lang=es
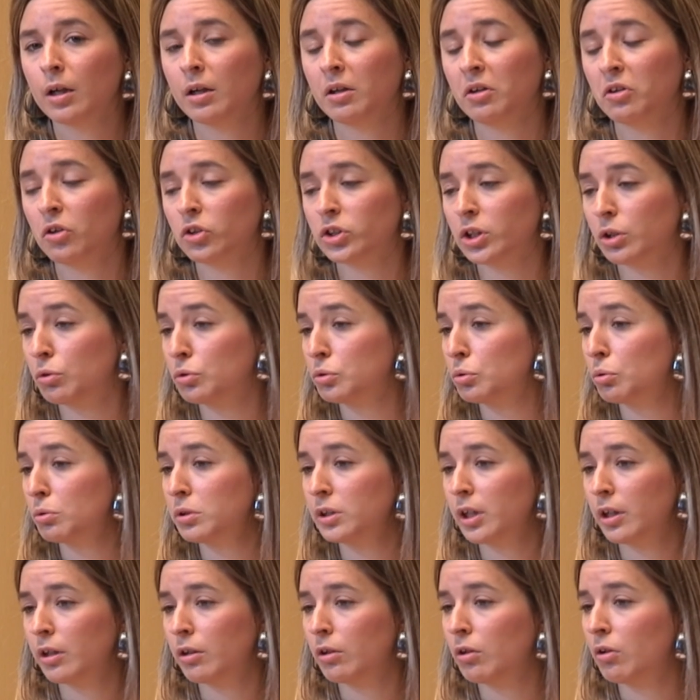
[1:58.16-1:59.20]
No se ha
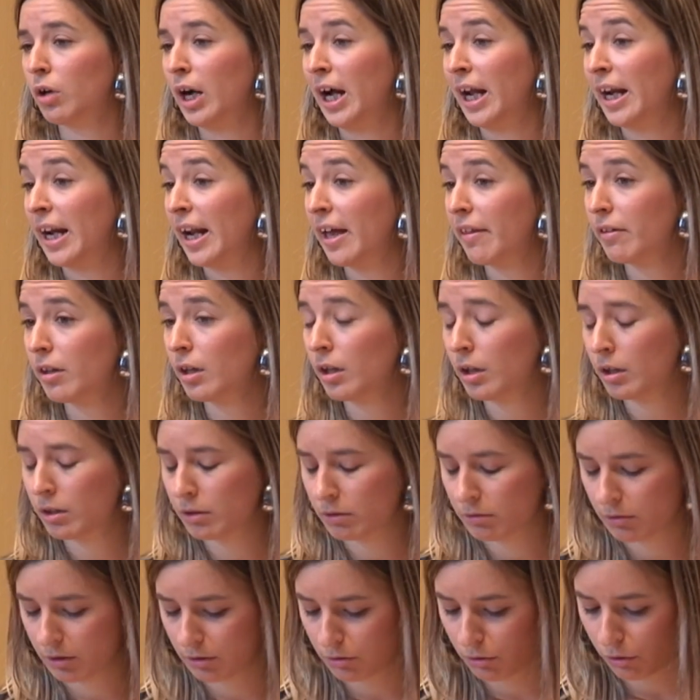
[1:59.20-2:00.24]
consultado a nadie
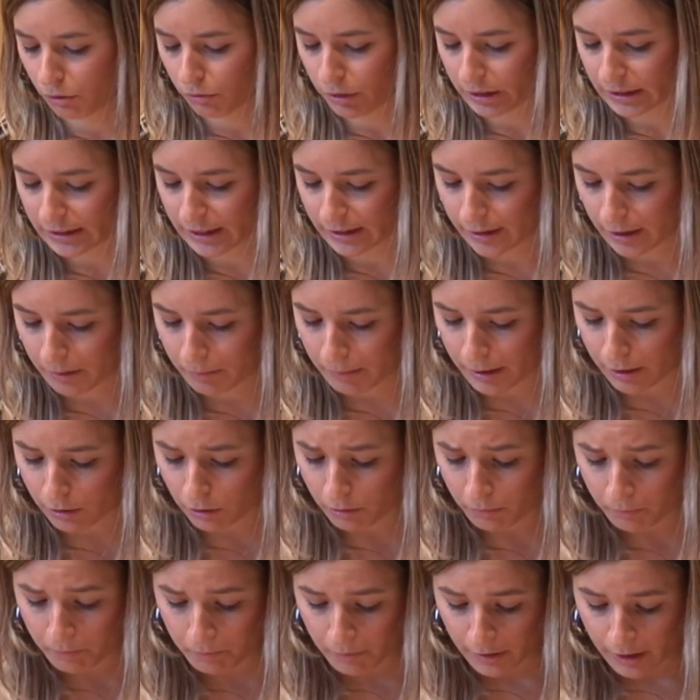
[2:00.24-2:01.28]
en torno a este tema,
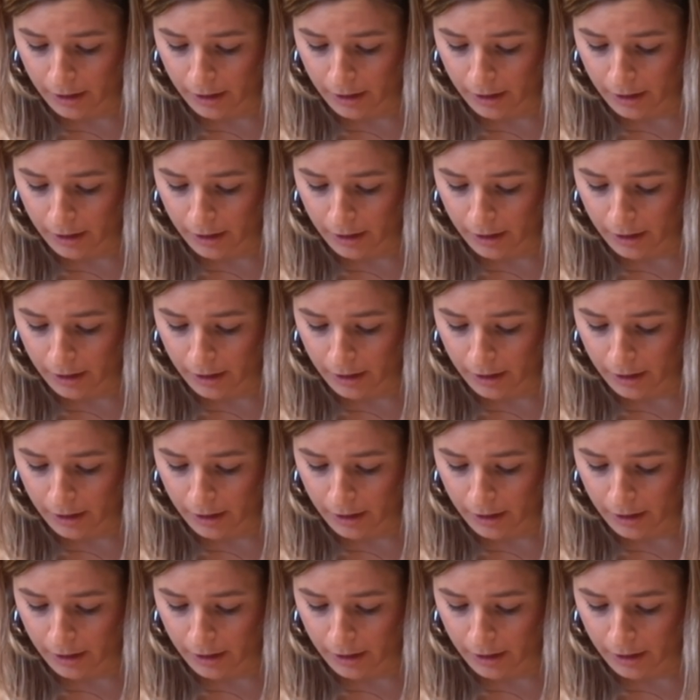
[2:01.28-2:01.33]
¿no?